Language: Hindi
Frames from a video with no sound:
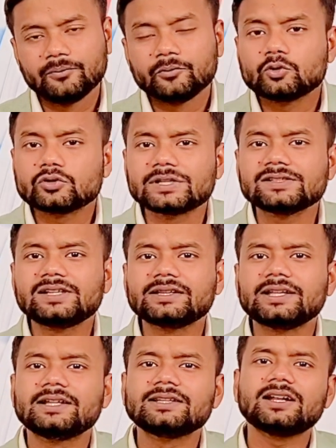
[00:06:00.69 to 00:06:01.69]
तो संसद
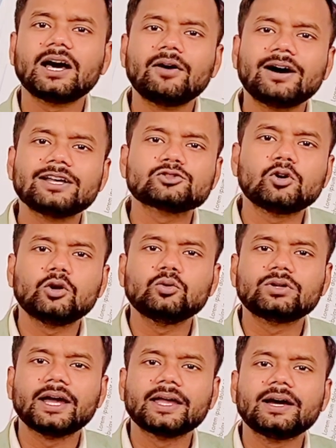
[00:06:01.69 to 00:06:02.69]
के अंदर आवाज कौन
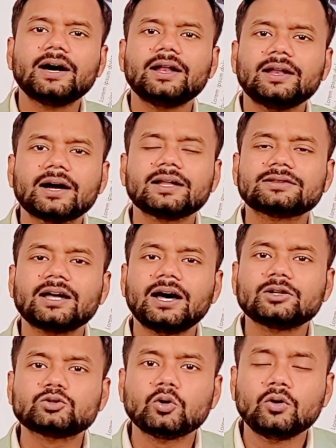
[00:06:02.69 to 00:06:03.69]
उठाएगा
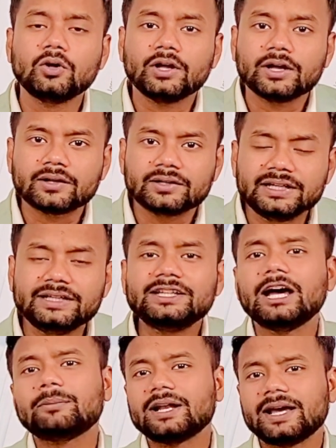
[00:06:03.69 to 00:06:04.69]
लगातार जो
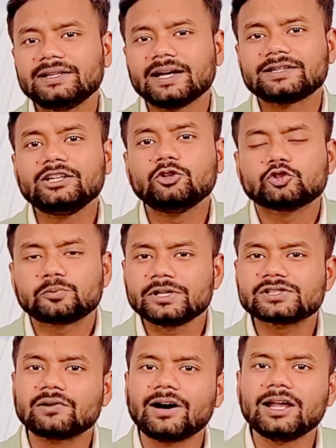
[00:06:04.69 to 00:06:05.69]
नीतियां बनाई जाती है उस पर
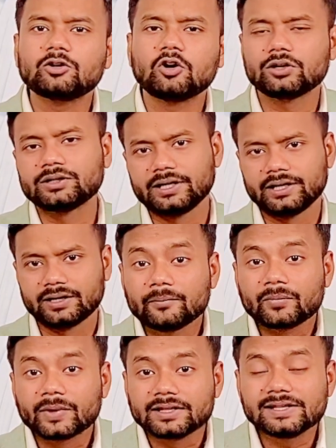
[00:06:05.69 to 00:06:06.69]
सवाल कौन करेगा
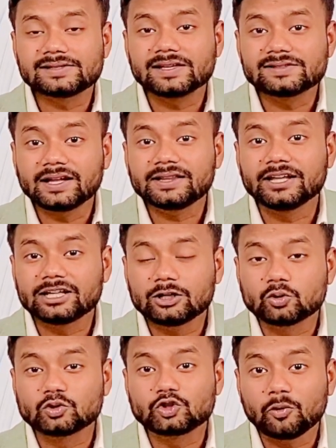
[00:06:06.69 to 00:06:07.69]
ये संसद के अंदर
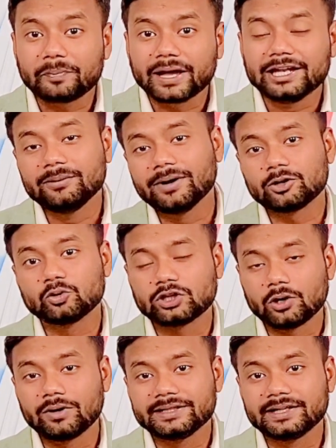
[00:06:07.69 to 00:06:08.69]
दोस्तों पहली बार होता
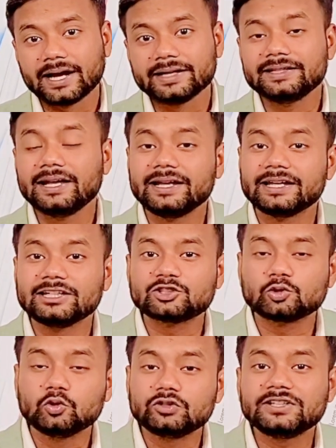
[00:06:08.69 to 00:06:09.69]
हुआ दिखाई दिया लेकिन
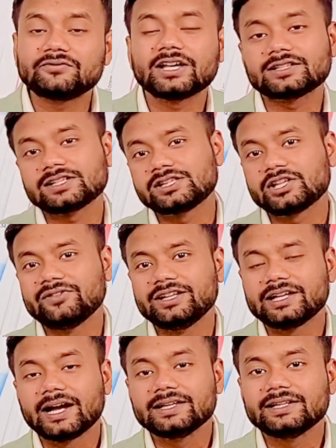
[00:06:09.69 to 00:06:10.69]
एक्सक्लूसिव क्या चलते हुए
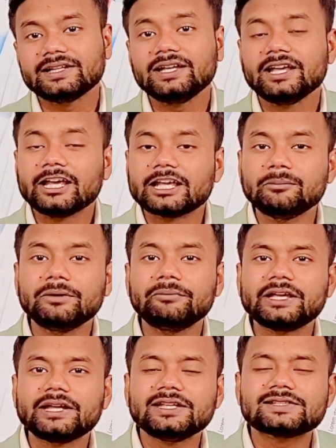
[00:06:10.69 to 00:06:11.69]
दिखाई दे रही कि
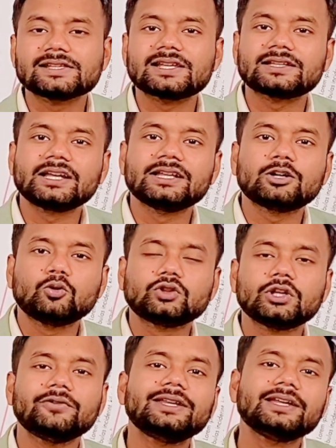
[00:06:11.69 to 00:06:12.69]
मिमिक्री संसद के अंदर
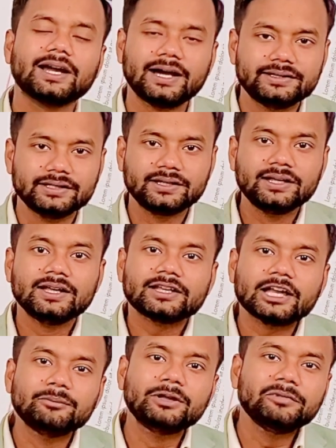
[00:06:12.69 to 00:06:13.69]
होते हुए दिखाई दी
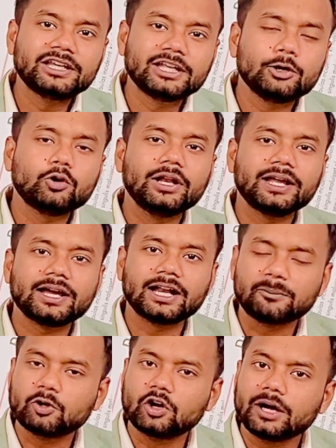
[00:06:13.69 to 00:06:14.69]
क्या मिमिक्री को लेकर
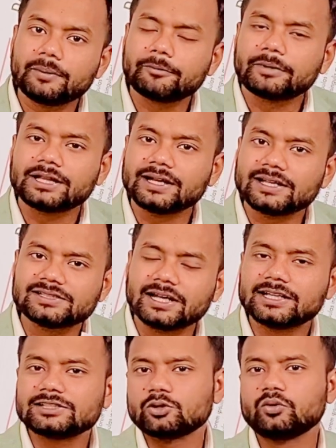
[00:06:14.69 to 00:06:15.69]
आपको खबर बताना
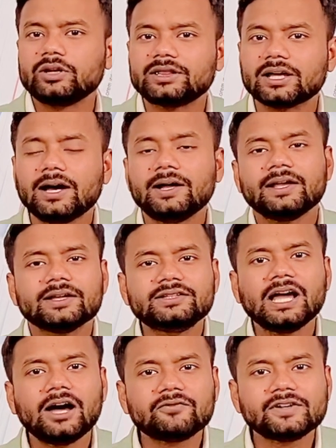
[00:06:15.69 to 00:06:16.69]
ज़्यादा जरूरी था
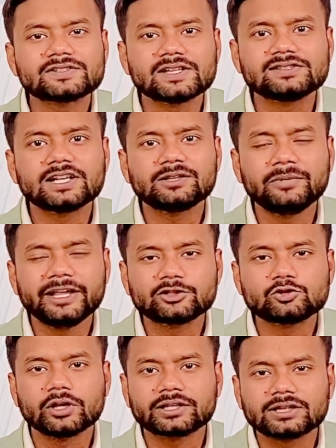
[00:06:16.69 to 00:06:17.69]
या फिर संसद में
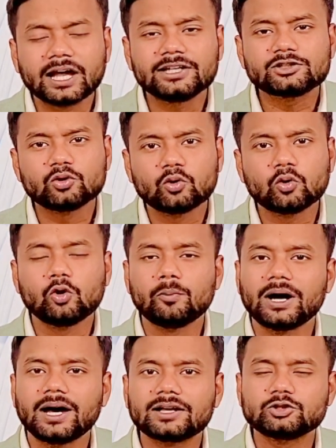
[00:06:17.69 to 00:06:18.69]
141 लोगों को
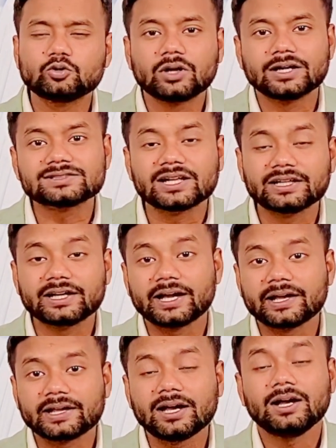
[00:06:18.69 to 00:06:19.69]
बाहर का जो रास्ता
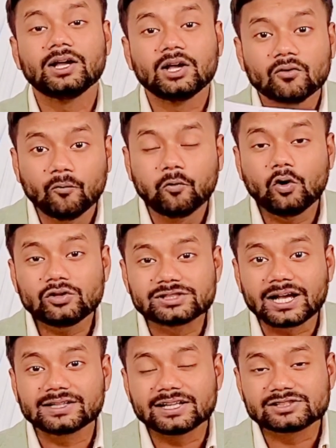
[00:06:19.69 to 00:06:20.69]
दिखाया गया वो
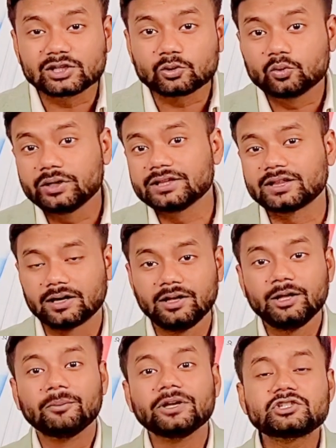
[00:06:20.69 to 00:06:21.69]
ज़्यादा ज़रूरी था
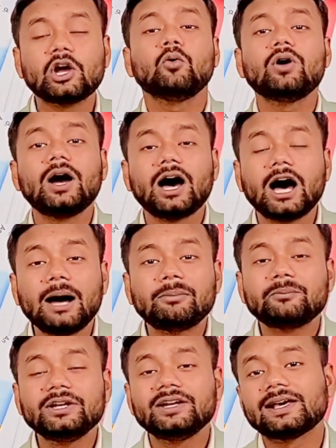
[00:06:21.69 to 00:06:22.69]
मैं चाहूँगा आप
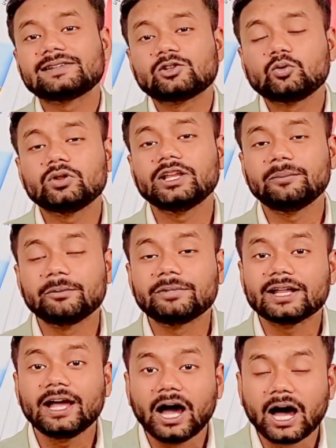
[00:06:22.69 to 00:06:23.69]
अपनी राय ज़रूर दें हमें
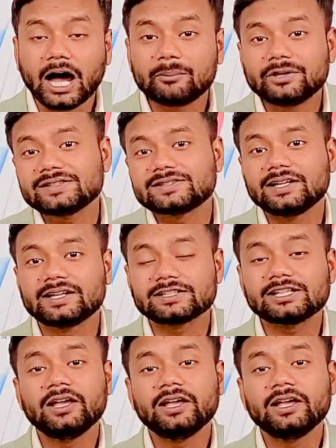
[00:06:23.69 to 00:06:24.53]
बताएं आप किस तरीके से